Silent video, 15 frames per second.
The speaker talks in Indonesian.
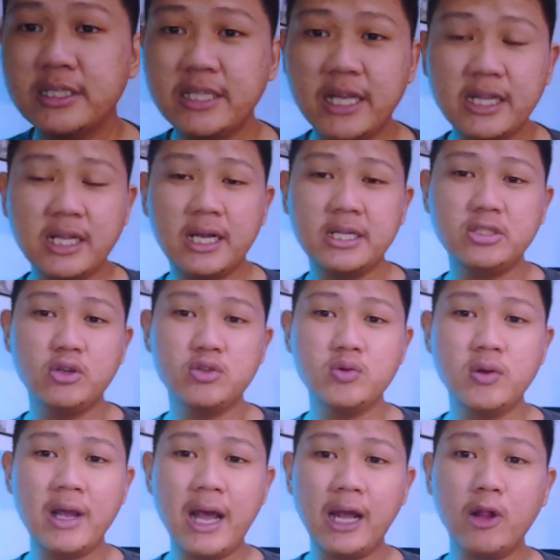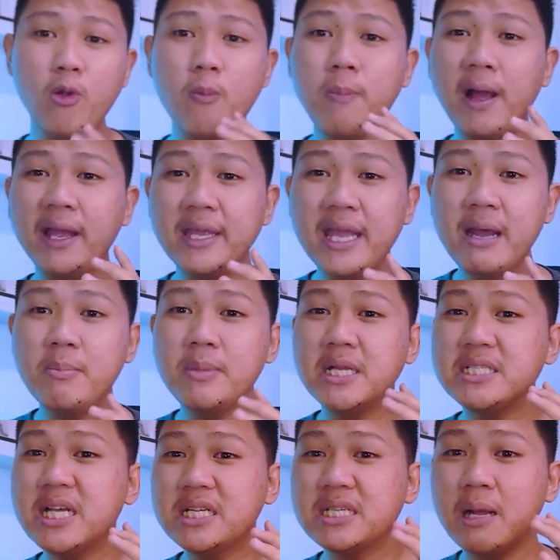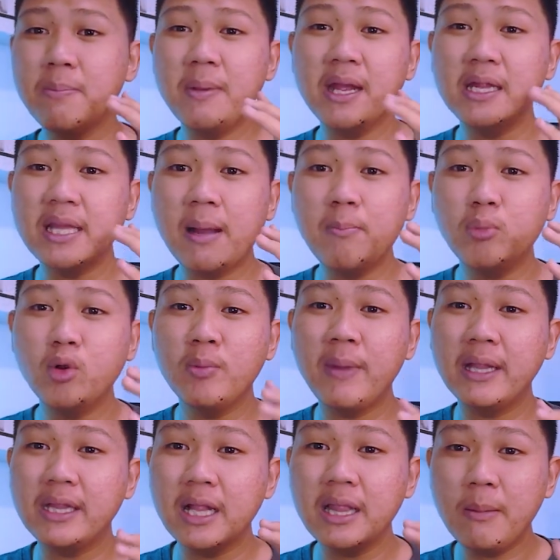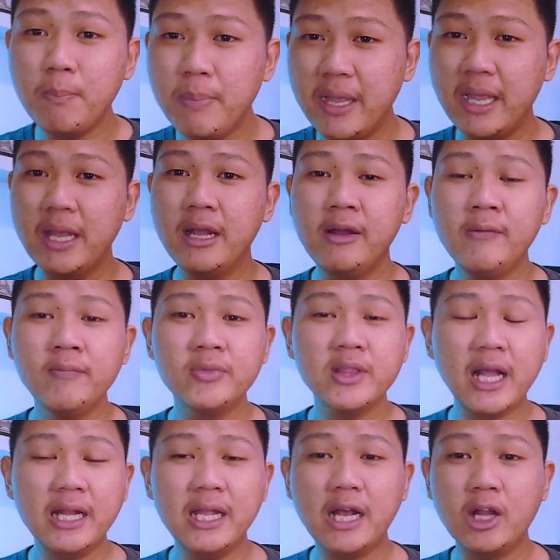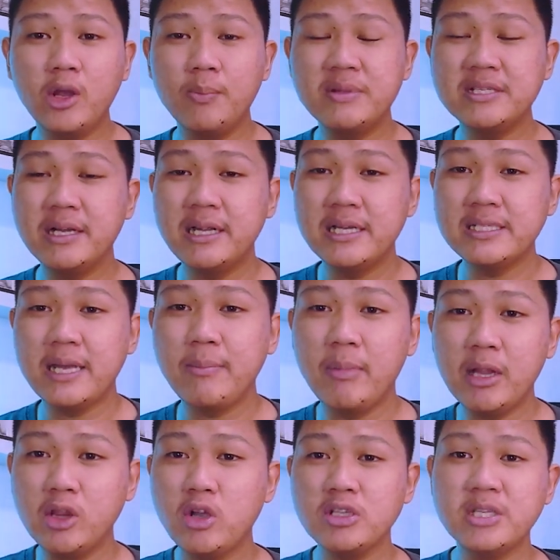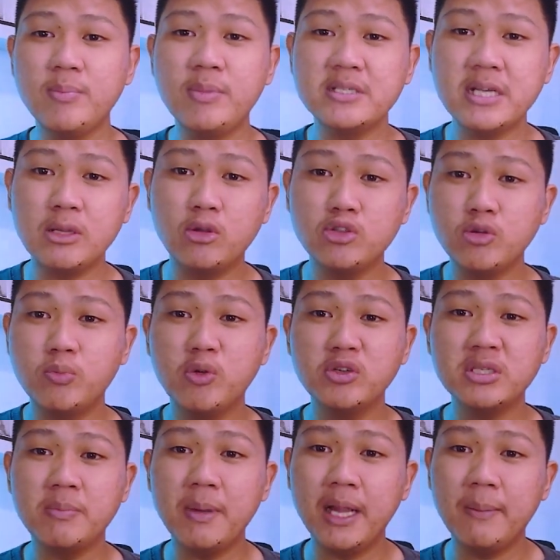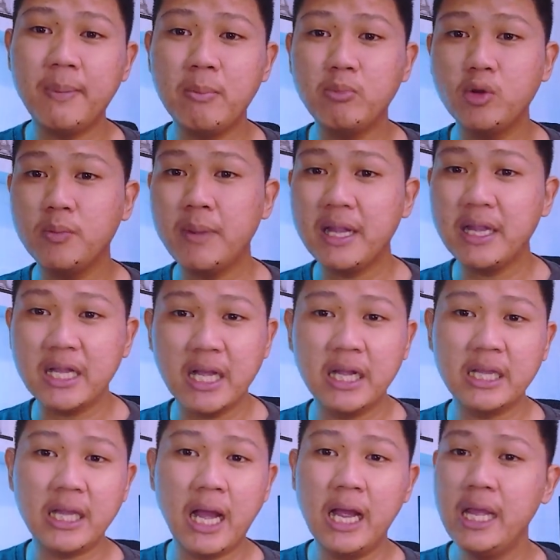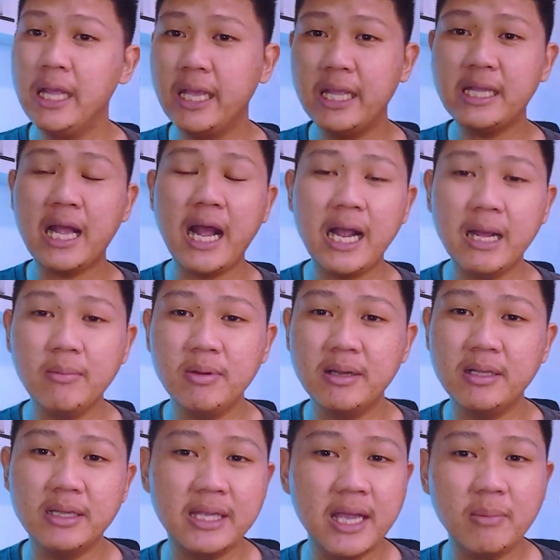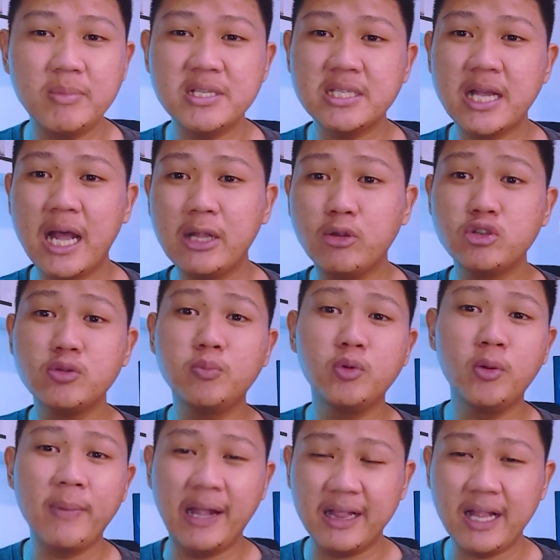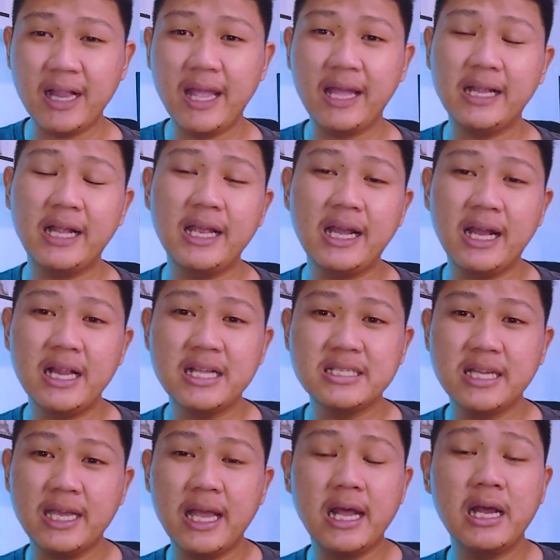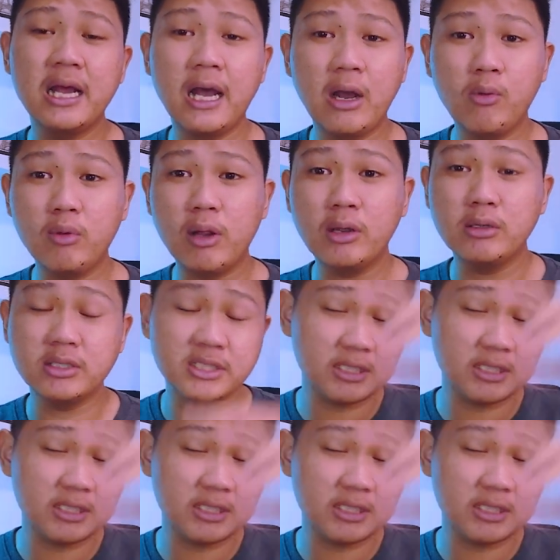Saya terkejut juga, rupanya bisa sampai 60 meter lebih. Tadi kalau misalnya saya mentok sih bisa 70 sampai 80 meter. Nah, kita anggap dia bisa 70 meter lah ya tadi karena saya uh, kurang,